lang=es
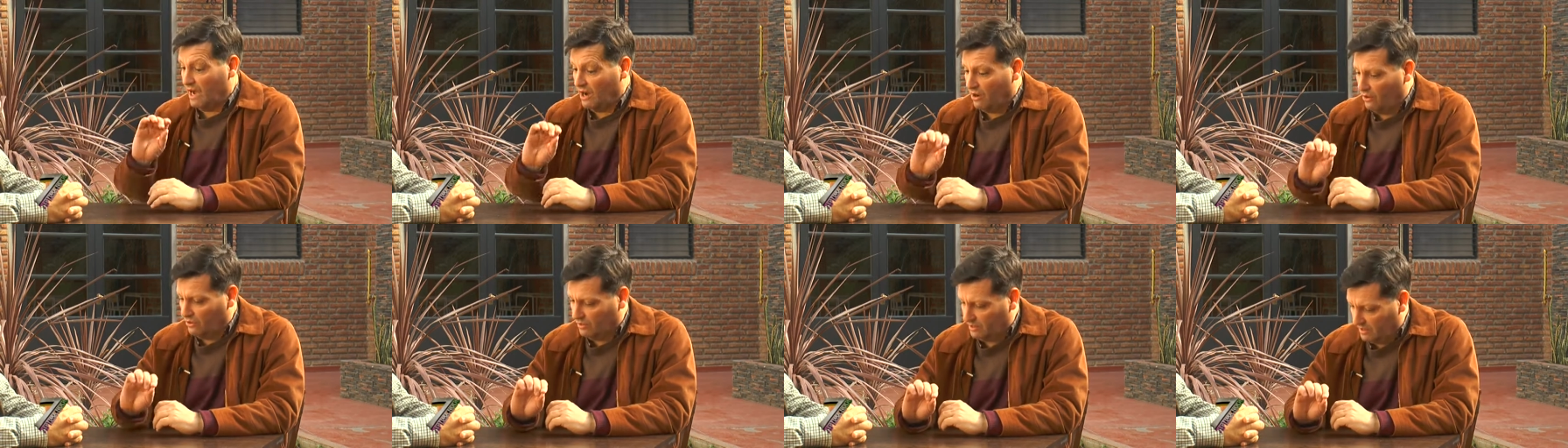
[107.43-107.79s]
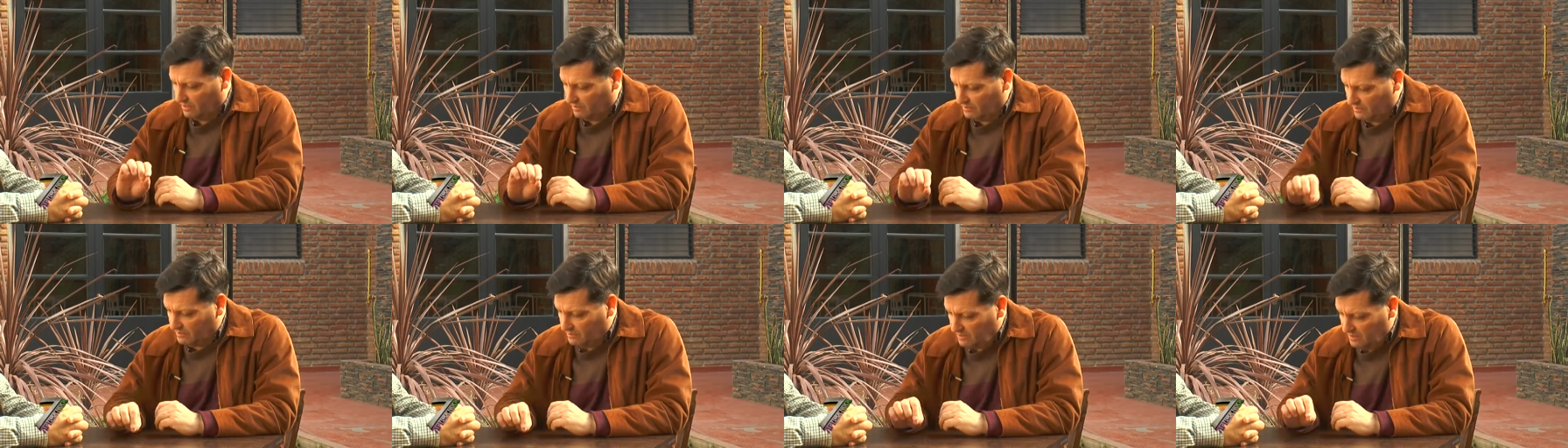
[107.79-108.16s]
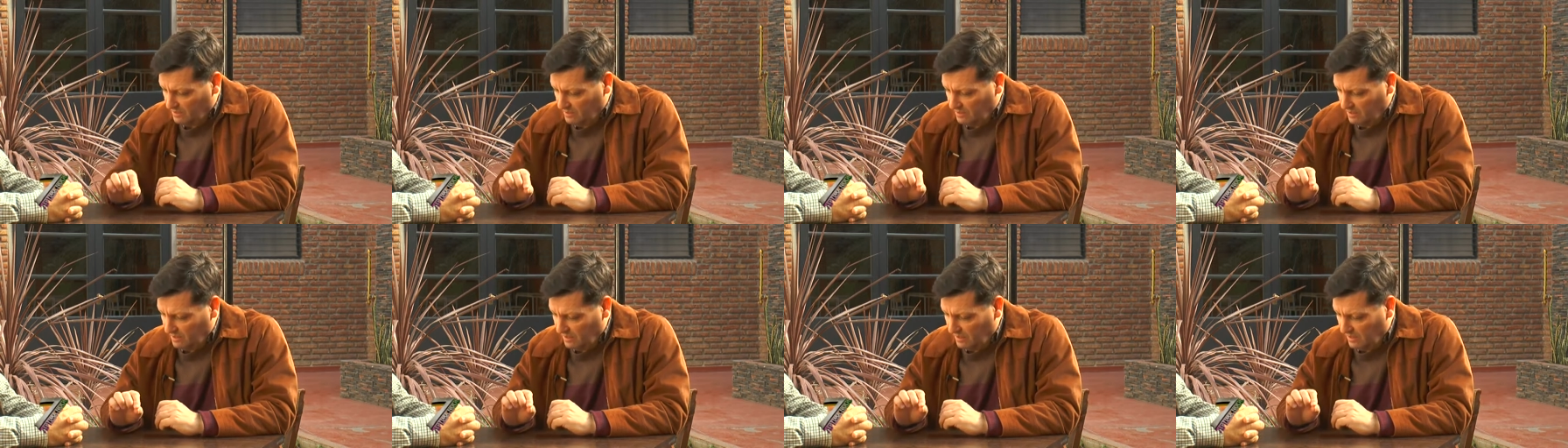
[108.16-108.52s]
Ahora,
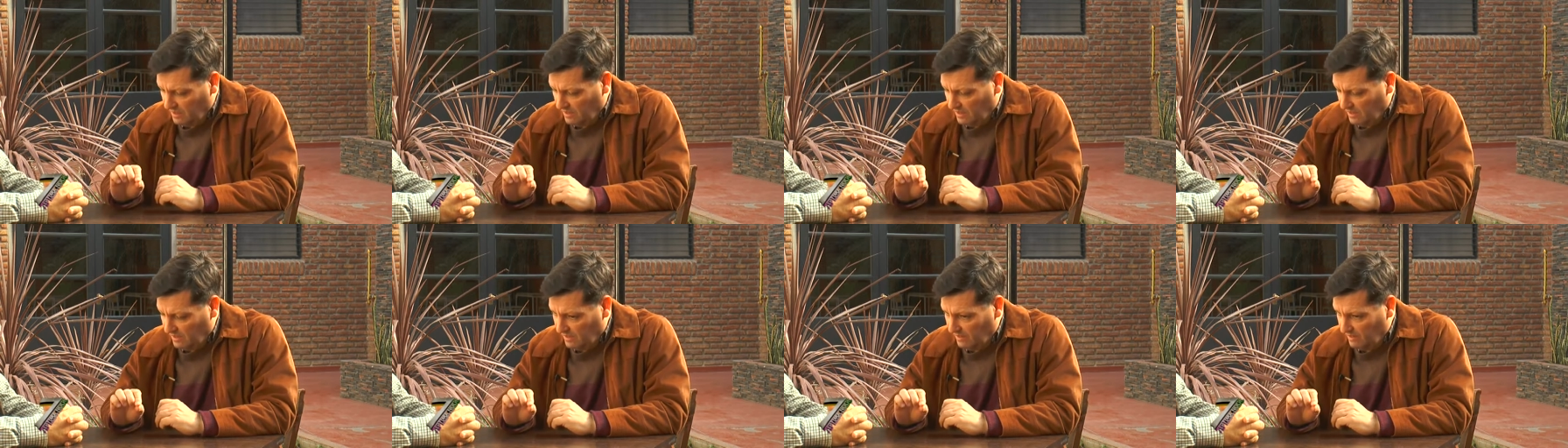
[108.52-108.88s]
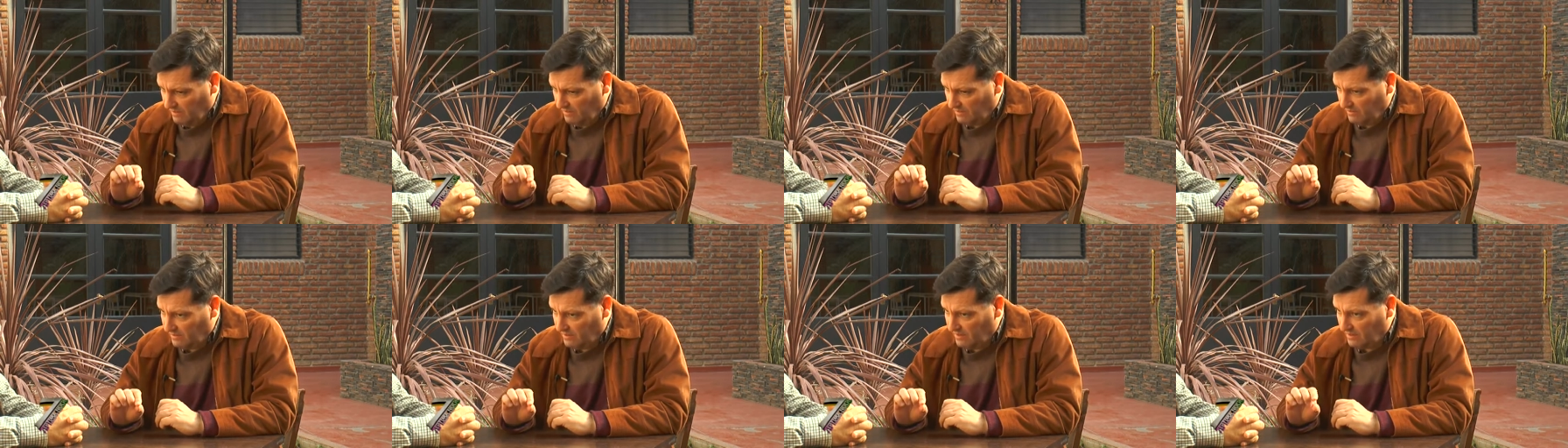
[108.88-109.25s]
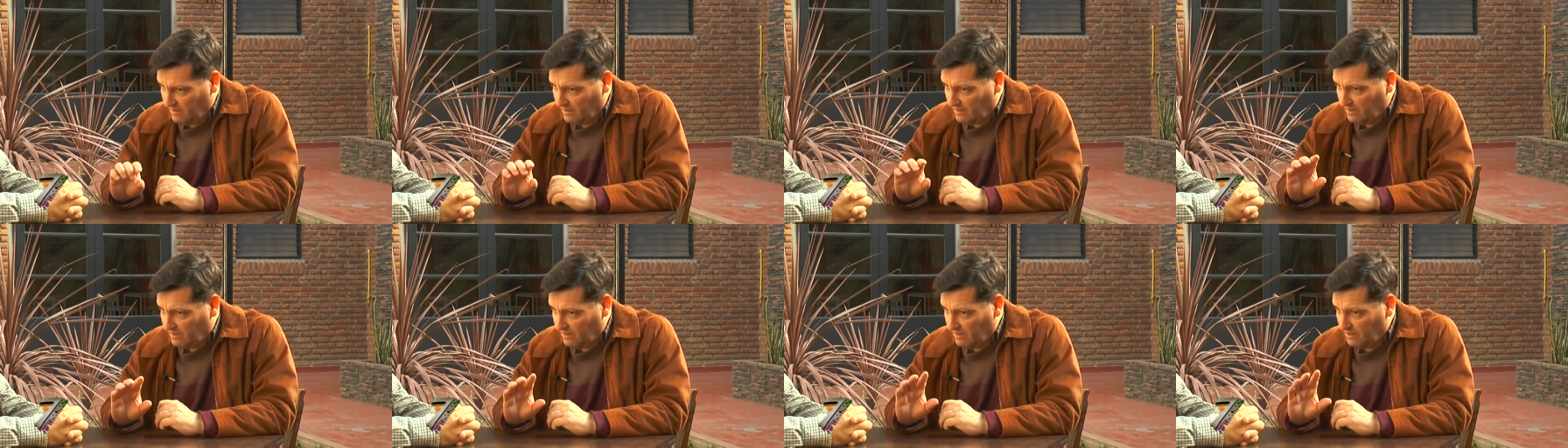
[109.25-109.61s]
eh,
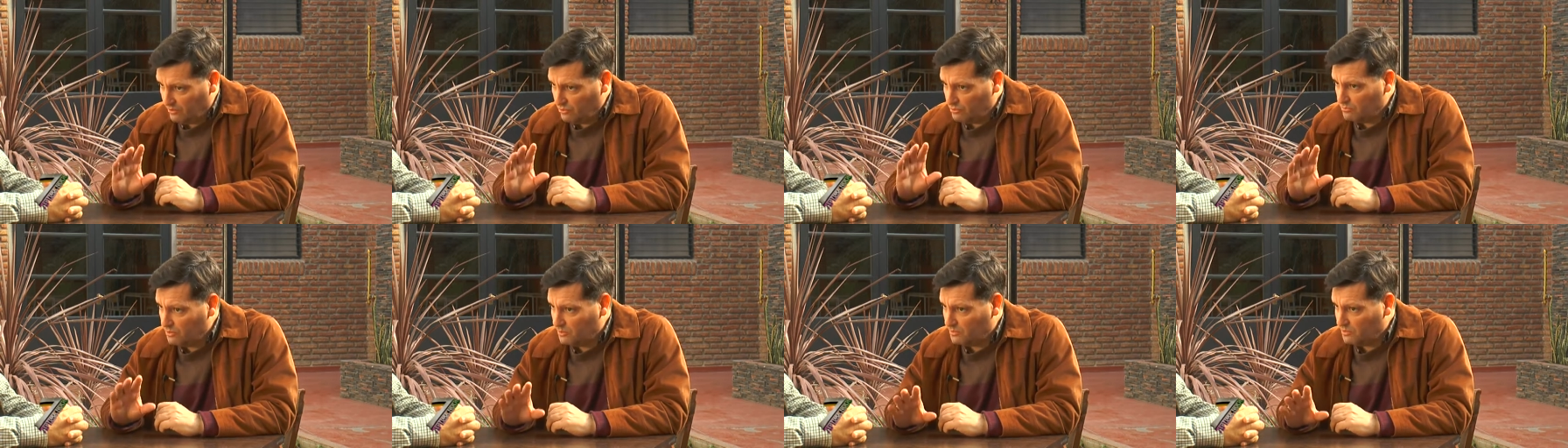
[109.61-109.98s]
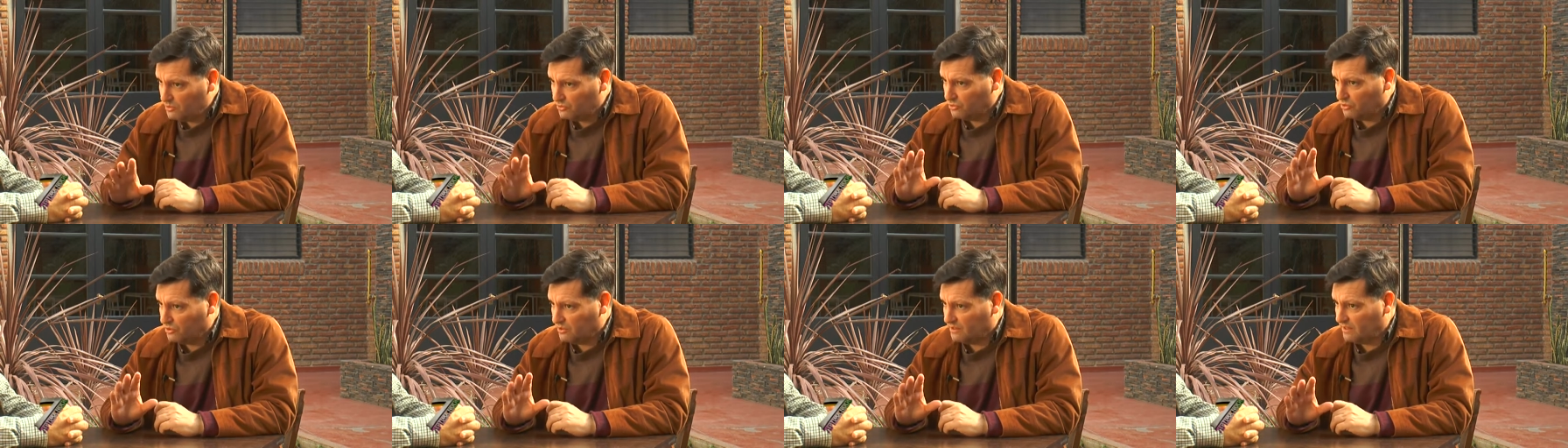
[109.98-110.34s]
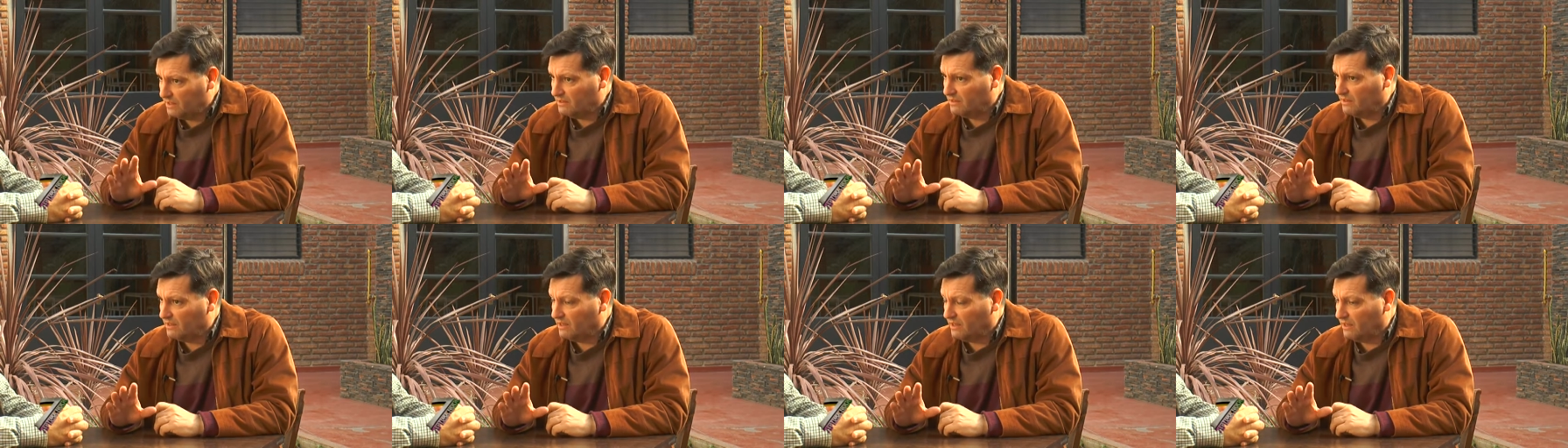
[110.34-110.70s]
que en un momento de
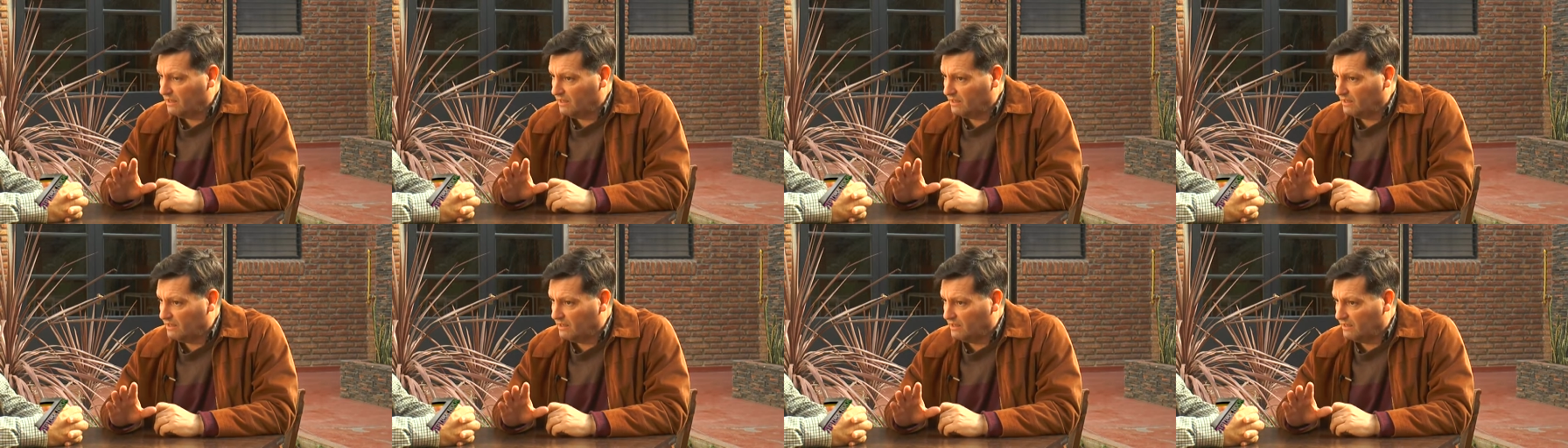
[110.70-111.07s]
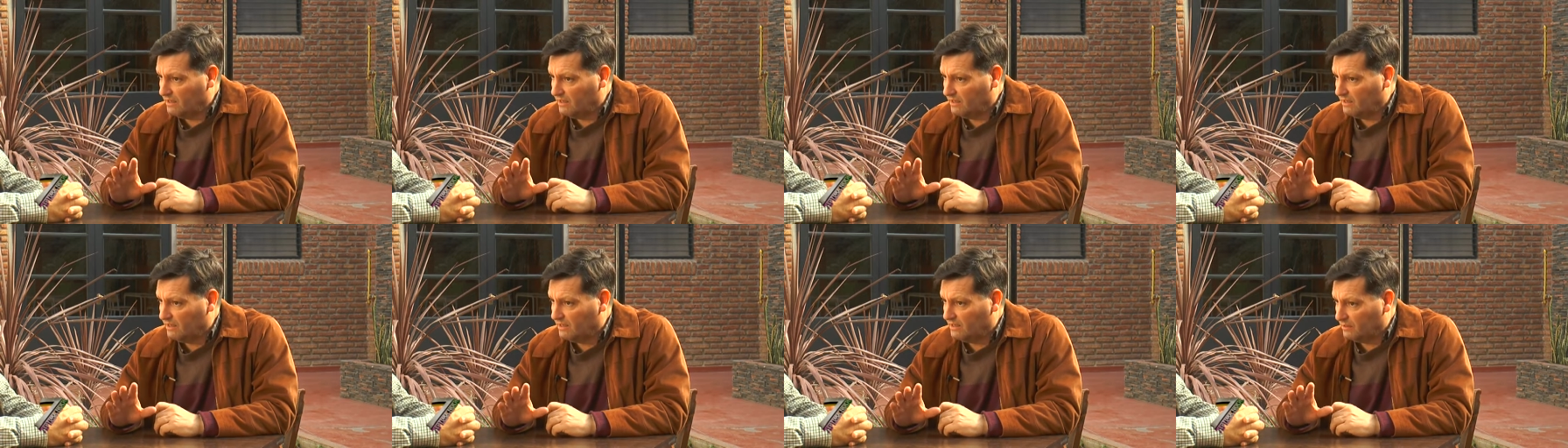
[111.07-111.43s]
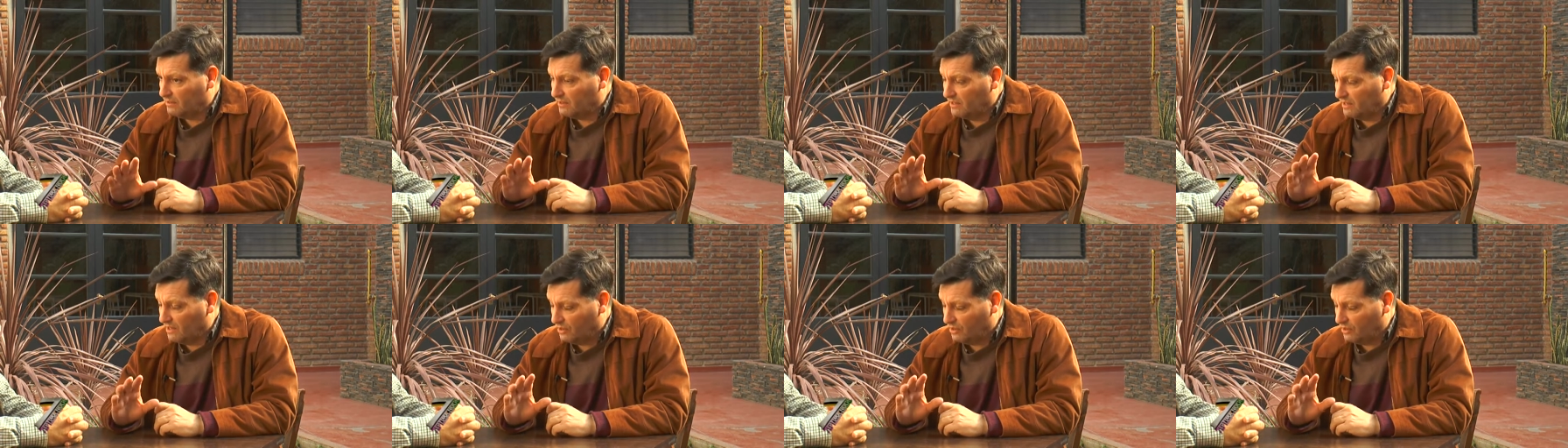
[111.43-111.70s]
tanta inestabilidad